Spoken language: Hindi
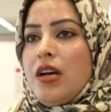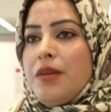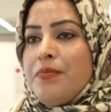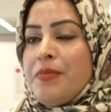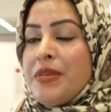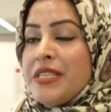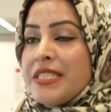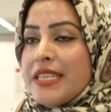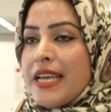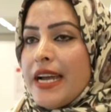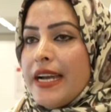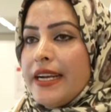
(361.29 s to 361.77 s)

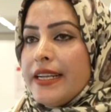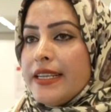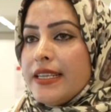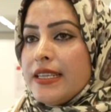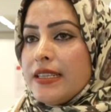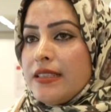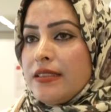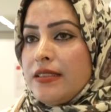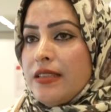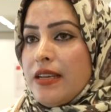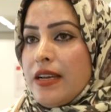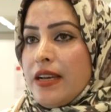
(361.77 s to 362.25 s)
मिसगाइड
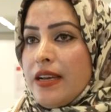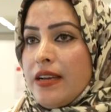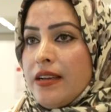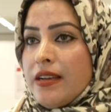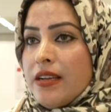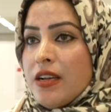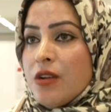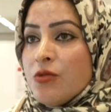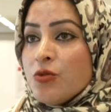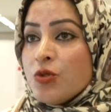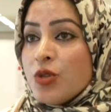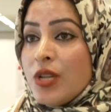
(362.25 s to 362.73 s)
करते हैं
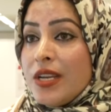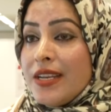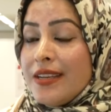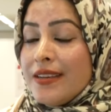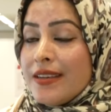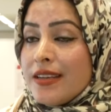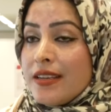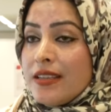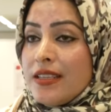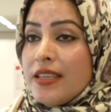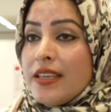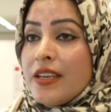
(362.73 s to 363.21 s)
काउंसलिंग
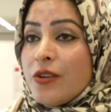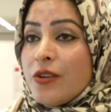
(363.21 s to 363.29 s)
करते